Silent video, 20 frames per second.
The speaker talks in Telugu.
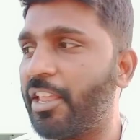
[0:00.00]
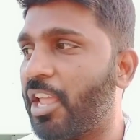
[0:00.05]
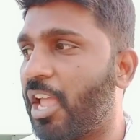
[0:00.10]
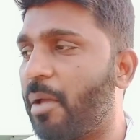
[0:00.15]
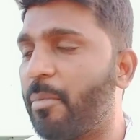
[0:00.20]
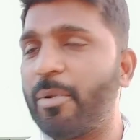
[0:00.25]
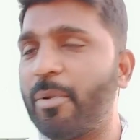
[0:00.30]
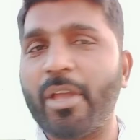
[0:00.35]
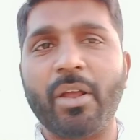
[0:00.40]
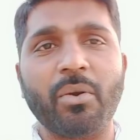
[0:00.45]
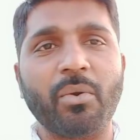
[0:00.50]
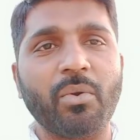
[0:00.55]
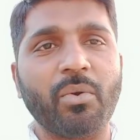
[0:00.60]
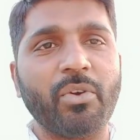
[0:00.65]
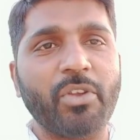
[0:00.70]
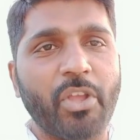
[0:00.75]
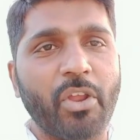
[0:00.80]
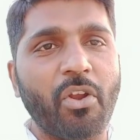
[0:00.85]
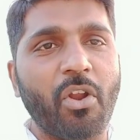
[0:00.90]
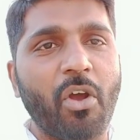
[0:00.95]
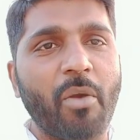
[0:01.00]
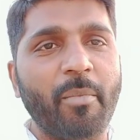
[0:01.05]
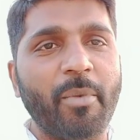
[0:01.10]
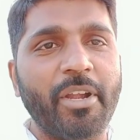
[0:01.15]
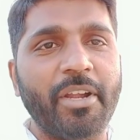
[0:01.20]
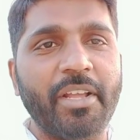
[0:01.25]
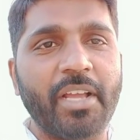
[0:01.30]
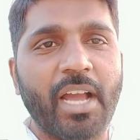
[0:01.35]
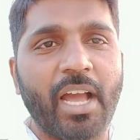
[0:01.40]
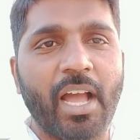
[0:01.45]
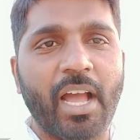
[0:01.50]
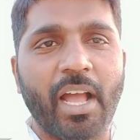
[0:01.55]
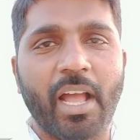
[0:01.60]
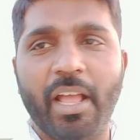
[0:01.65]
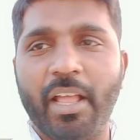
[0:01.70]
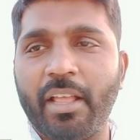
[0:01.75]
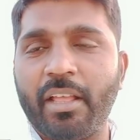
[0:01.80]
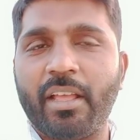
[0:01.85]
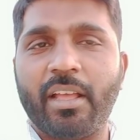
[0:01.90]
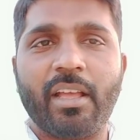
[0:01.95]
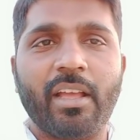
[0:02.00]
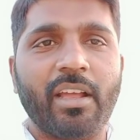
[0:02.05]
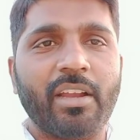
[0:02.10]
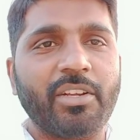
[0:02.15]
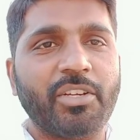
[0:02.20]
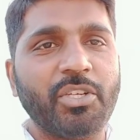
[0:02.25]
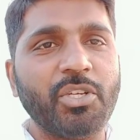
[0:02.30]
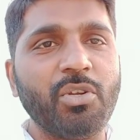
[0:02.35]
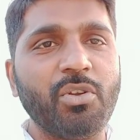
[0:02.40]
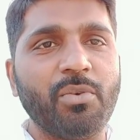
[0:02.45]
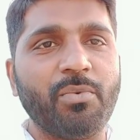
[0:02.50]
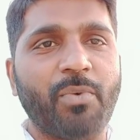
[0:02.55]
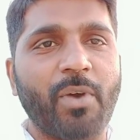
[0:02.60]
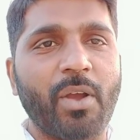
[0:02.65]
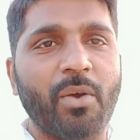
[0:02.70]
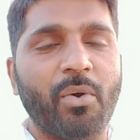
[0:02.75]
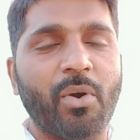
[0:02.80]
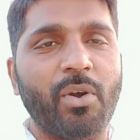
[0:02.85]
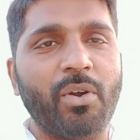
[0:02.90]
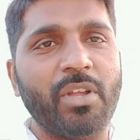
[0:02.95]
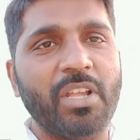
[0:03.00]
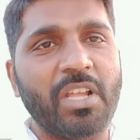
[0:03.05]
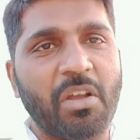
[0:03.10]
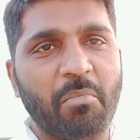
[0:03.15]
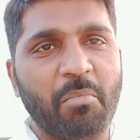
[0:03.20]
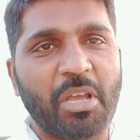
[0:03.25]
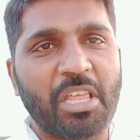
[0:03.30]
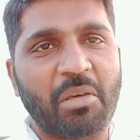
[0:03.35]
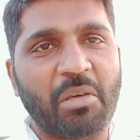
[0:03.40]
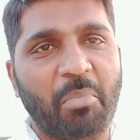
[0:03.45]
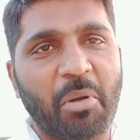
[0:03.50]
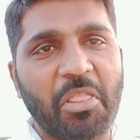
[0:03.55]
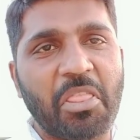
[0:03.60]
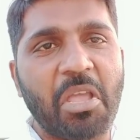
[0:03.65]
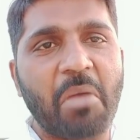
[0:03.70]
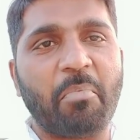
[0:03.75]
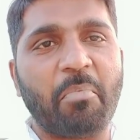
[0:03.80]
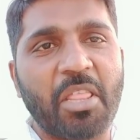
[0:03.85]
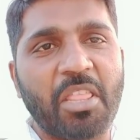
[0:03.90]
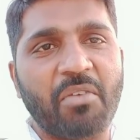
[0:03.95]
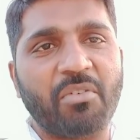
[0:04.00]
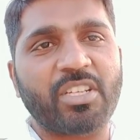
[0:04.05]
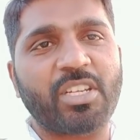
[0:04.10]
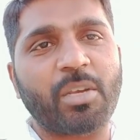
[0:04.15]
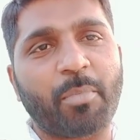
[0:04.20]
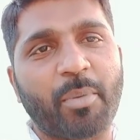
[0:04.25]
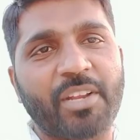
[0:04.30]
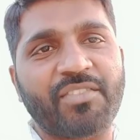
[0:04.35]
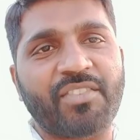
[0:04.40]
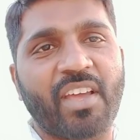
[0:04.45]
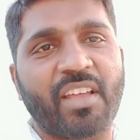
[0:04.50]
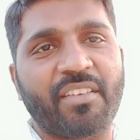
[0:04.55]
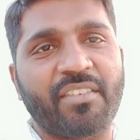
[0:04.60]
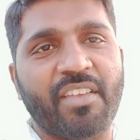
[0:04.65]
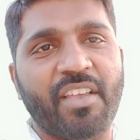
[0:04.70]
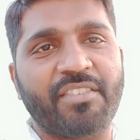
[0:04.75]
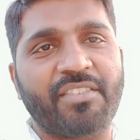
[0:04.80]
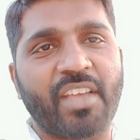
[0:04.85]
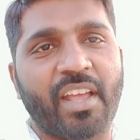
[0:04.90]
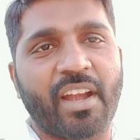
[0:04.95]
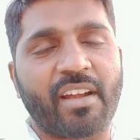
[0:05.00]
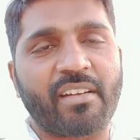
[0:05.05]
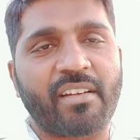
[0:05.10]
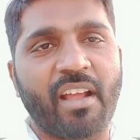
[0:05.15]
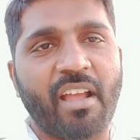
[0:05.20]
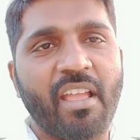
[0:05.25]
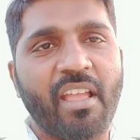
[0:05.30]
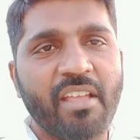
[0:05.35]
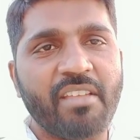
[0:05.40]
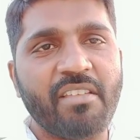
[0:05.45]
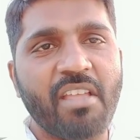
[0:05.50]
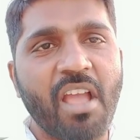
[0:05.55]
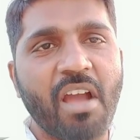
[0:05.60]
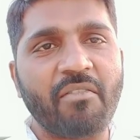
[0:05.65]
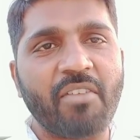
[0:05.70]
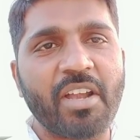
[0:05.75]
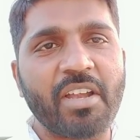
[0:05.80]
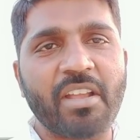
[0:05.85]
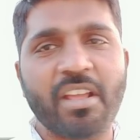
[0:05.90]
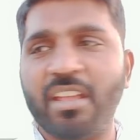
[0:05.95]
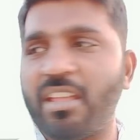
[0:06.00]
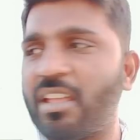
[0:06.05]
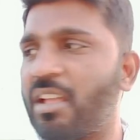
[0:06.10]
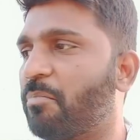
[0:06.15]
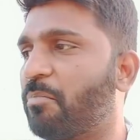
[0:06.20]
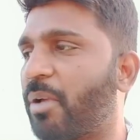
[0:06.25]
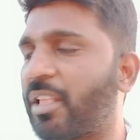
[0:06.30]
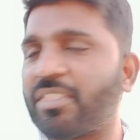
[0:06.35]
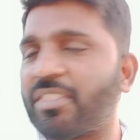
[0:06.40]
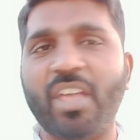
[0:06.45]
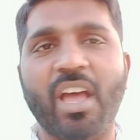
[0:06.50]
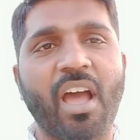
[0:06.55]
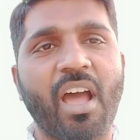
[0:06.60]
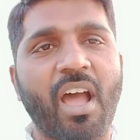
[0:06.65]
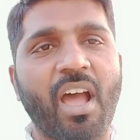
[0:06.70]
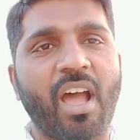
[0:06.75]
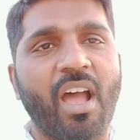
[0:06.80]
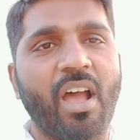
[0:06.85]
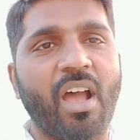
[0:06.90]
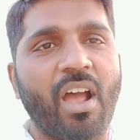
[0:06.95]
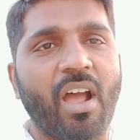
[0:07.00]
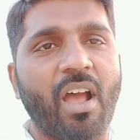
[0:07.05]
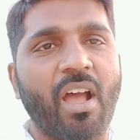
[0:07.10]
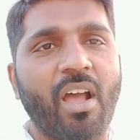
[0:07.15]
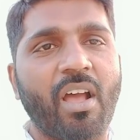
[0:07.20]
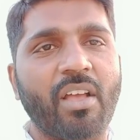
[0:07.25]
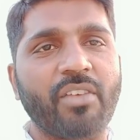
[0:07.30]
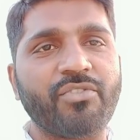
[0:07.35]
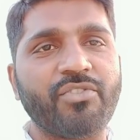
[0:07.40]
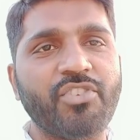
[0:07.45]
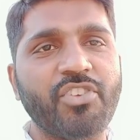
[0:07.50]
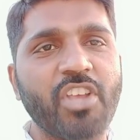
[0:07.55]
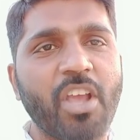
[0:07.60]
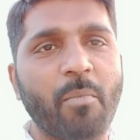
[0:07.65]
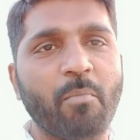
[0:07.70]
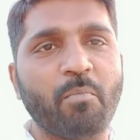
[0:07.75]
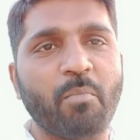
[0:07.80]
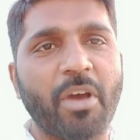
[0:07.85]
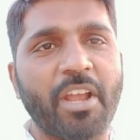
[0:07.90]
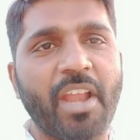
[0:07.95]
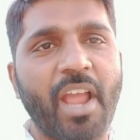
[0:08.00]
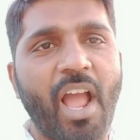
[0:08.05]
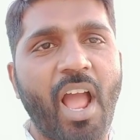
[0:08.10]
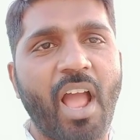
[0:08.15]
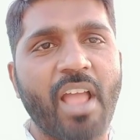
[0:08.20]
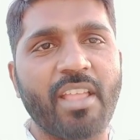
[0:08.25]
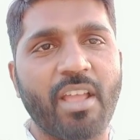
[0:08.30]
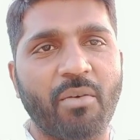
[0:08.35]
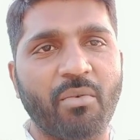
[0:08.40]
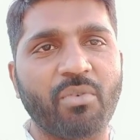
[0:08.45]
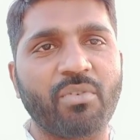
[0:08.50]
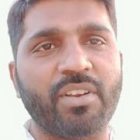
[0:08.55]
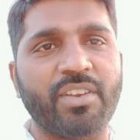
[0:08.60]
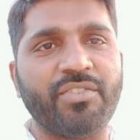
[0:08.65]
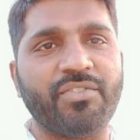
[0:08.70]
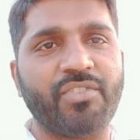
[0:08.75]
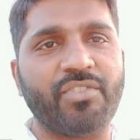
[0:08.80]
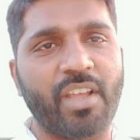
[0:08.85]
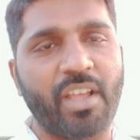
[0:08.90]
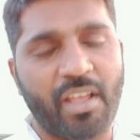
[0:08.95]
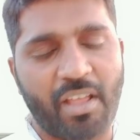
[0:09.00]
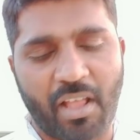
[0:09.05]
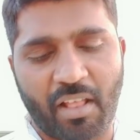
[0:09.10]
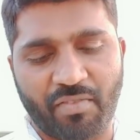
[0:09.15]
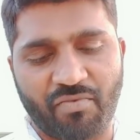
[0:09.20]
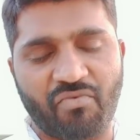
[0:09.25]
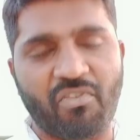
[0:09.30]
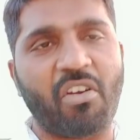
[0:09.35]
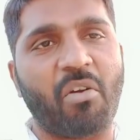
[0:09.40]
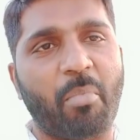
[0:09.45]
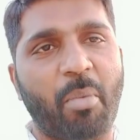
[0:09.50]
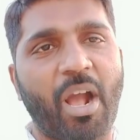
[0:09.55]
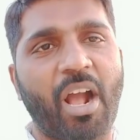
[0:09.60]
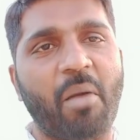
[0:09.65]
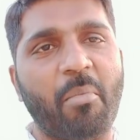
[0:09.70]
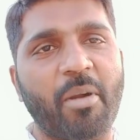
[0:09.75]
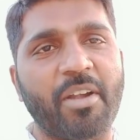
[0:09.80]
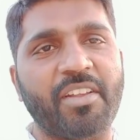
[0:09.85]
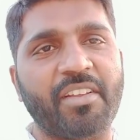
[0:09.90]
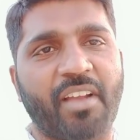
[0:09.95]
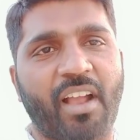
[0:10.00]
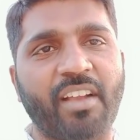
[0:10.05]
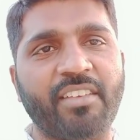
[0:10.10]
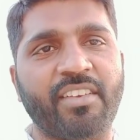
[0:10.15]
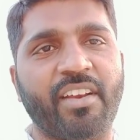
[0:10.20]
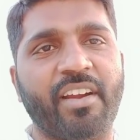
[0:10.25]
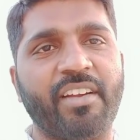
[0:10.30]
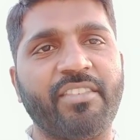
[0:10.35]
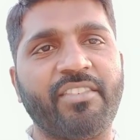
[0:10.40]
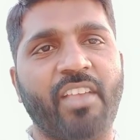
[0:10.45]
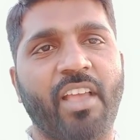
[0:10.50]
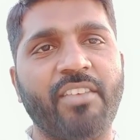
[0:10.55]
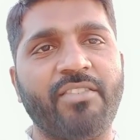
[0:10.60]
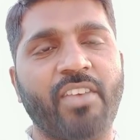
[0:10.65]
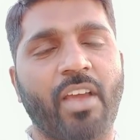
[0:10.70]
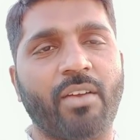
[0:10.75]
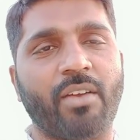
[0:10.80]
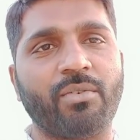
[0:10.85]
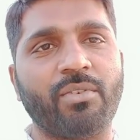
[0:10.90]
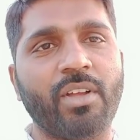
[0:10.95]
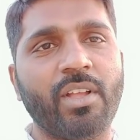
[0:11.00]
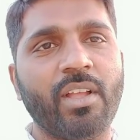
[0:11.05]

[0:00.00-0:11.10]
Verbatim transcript: ఏబిఎన్ ఎల్లో మీడియా టీవీ ఫైవ్ వాళ్ళు ఏం మీద పదే పదే విషప్రచారం చేశారంట ఏమంటే ఏం పెద్ద సీఎం మరే ఆమె గురించి అందరూ పగబట్టి కక్ష కట్టి చేశారు